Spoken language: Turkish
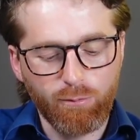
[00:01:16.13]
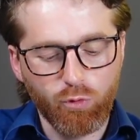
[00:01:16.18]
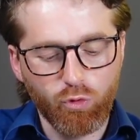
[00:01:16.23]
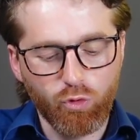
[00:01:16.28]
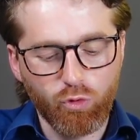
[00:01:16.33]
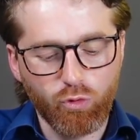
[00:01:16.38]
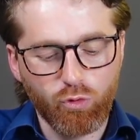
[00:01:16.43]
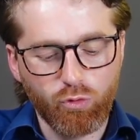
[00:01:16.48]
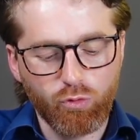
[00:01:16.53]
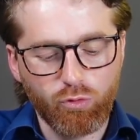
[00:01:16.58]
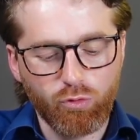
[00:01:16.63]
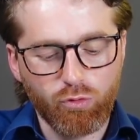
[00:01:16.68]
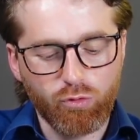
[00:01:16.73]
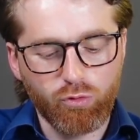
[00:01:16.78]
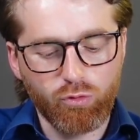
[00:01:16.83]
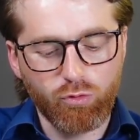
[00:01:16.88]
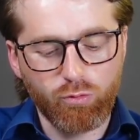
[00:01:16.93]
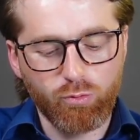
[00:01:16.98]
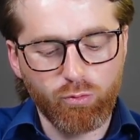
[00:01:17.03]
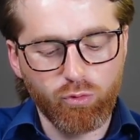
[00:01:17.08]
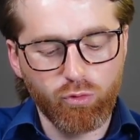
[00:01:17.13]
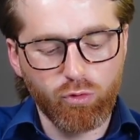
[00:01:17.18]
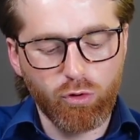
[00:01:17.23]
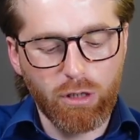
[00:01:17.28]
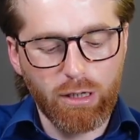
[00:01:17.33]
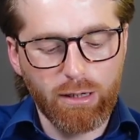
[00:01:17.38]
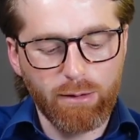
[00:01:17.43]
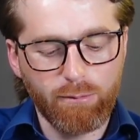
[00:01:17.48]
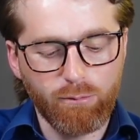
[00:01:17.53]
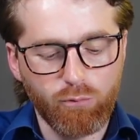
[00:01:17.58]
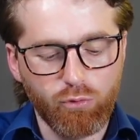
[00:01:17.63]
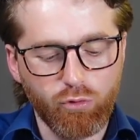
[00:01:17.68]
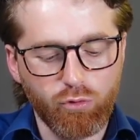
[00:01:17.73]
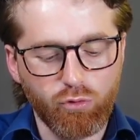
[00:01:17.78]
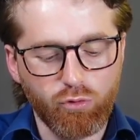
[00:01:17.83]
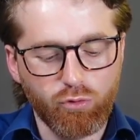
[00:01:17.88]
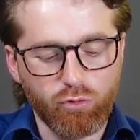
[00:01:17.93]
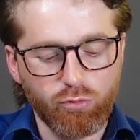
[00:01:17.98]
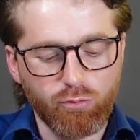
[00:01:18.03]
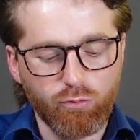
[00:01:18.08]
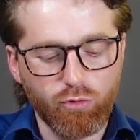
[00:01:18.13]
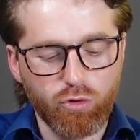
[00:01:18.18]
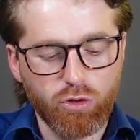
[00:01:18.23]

bunu buna bunu